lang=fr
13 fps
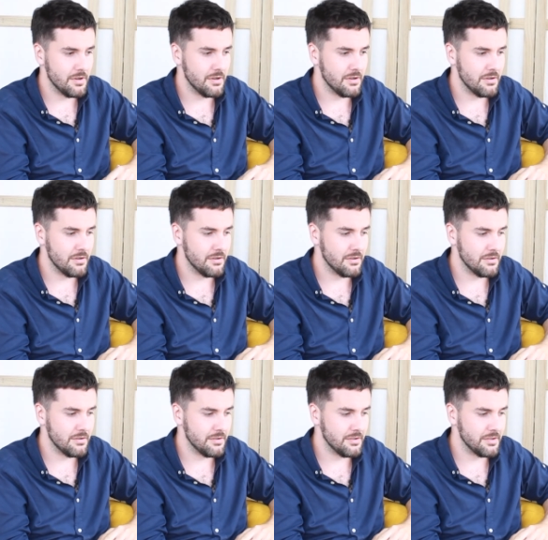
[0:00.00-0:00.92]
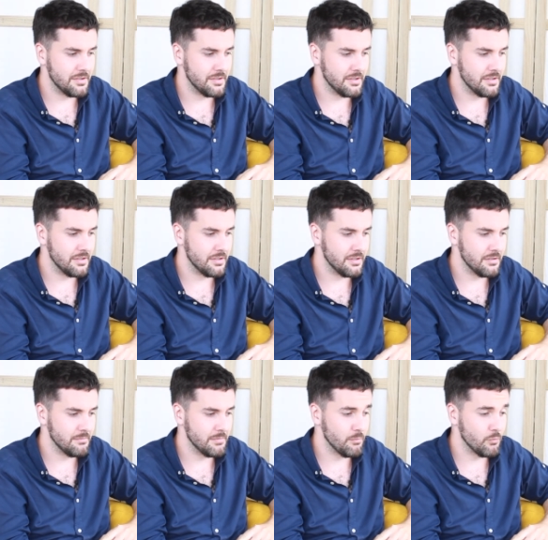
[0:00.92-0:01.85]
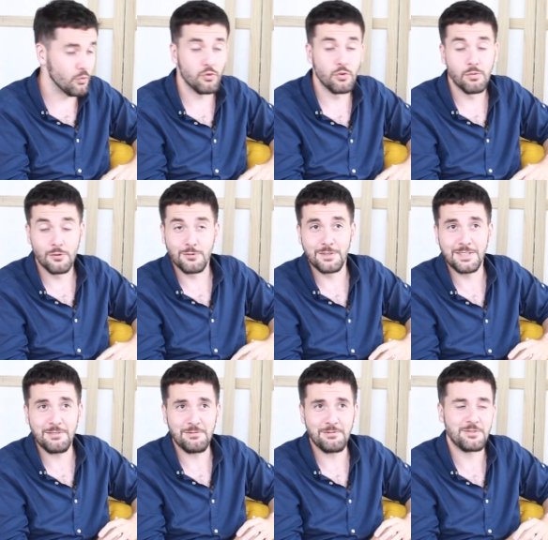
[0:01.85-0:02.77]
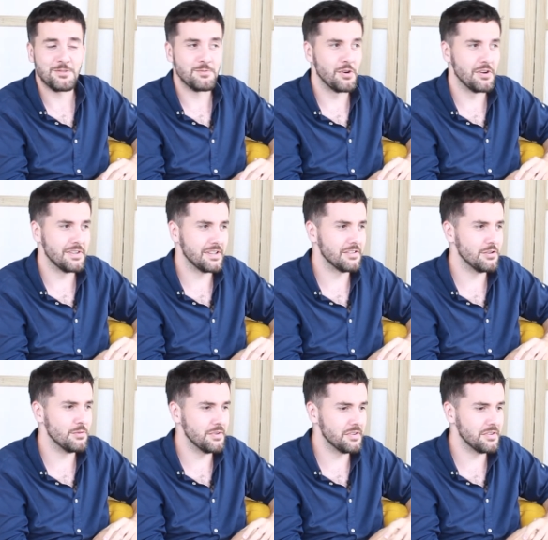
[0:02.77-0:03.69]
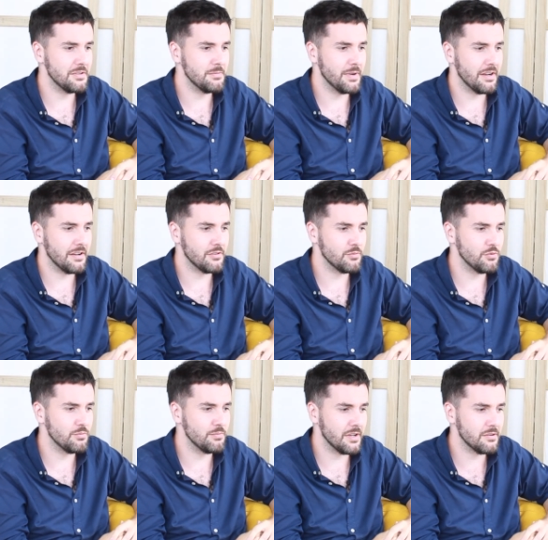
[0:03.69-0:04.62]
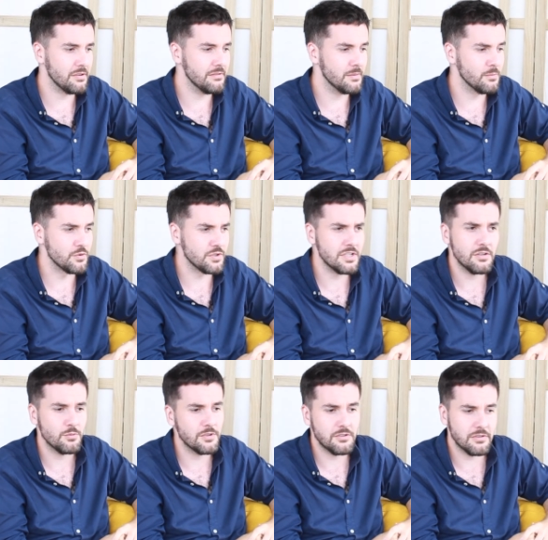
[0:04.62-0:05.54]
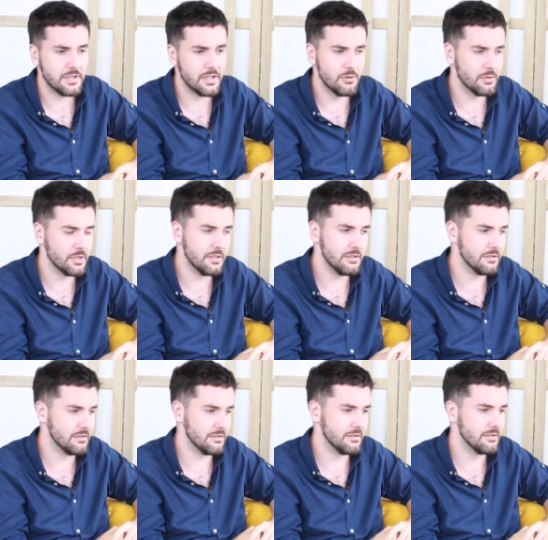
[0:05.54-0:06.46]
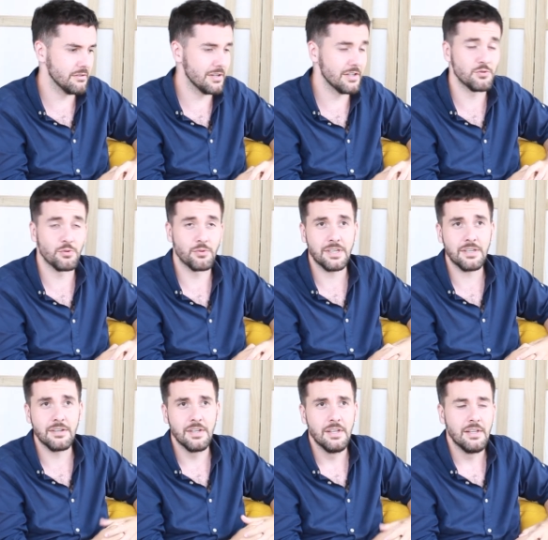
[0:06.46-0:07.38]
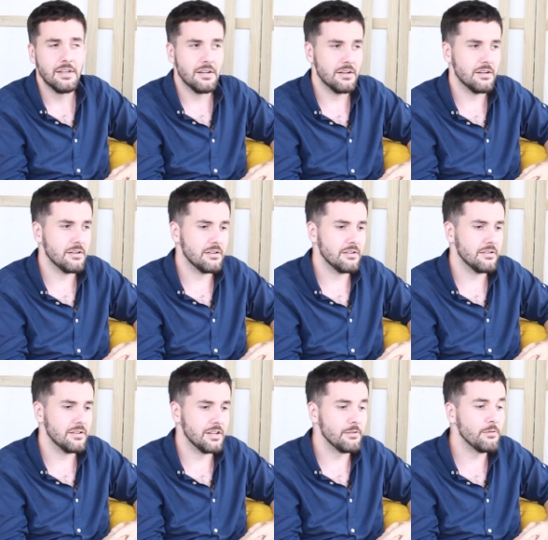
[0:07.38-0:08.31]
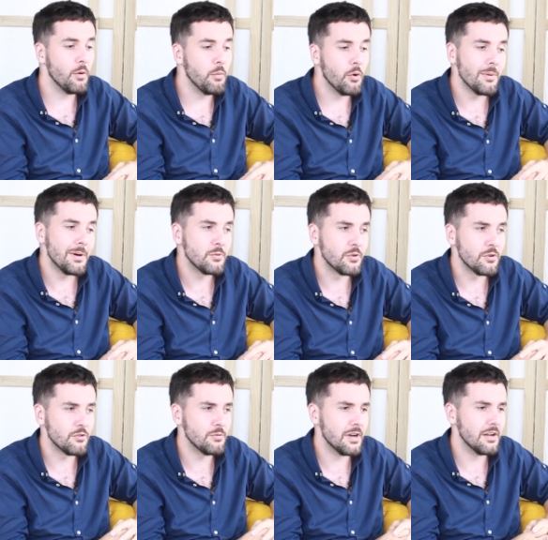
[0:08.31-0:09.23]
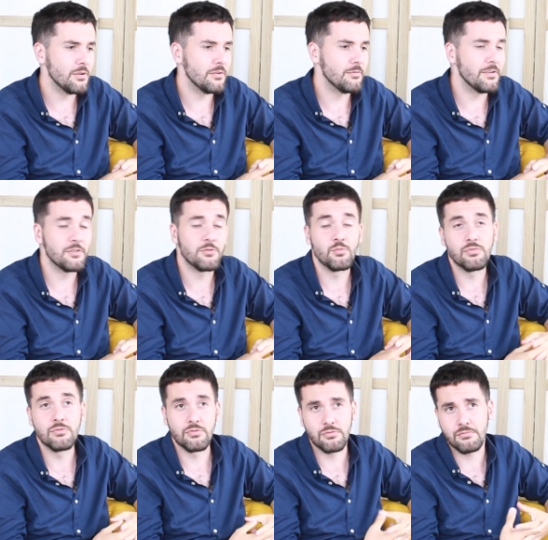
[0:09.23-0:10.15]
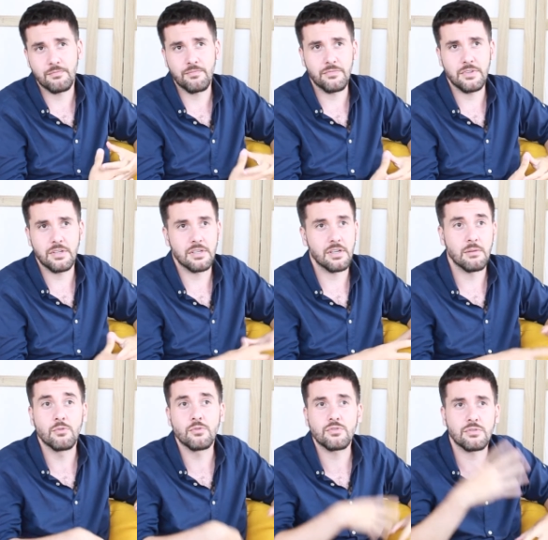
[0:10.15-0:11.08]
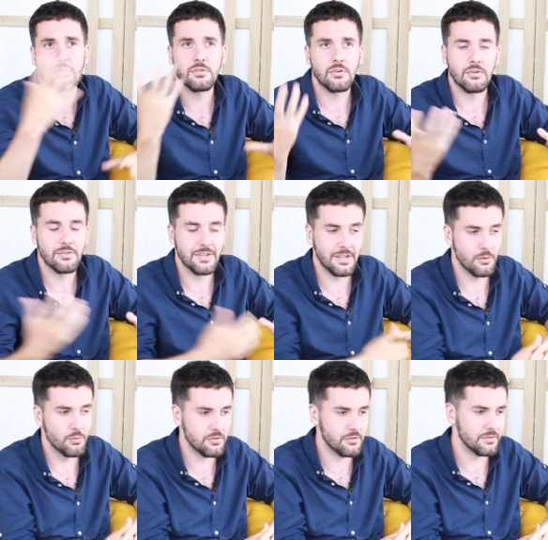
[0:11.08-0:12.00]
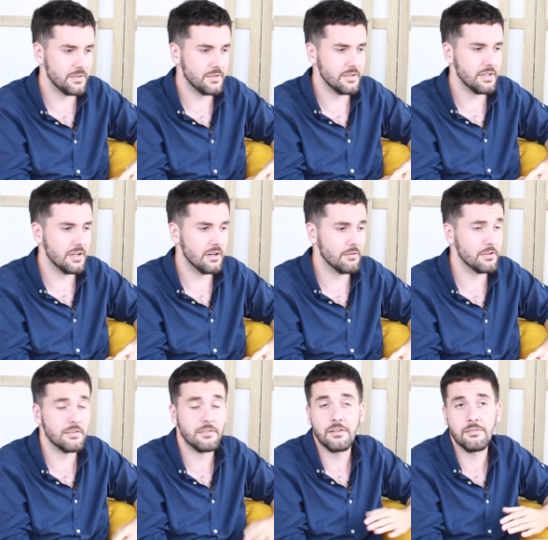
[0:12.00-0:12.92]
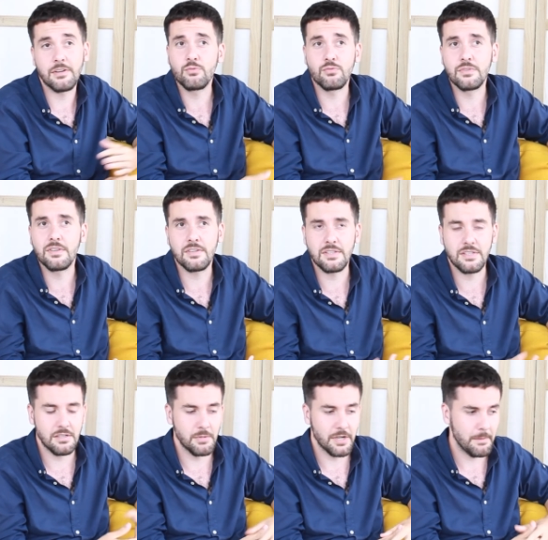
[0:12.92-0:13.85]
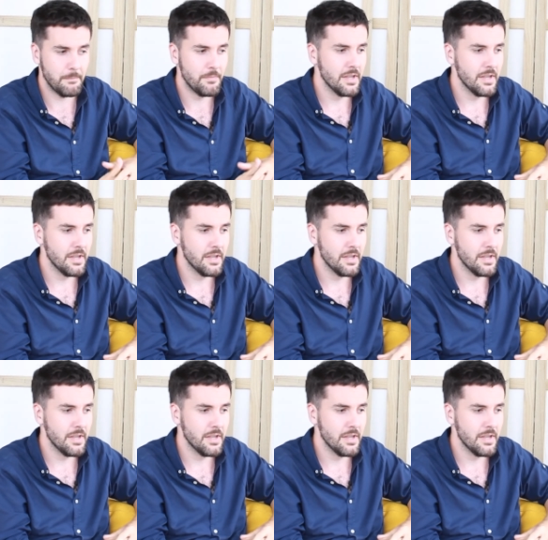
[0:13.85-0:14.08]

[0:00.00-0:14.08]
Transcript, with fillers: Euh, c'est même contre-productif. Je prends un exemple, si par exemple une personne va manger 800 calories euh, dans la journée, euh, il est fort probable que le soir, elle fasse une pulsion et qu'elle mange en très grosse quantité et là en fait elle va tout déséquilibrer.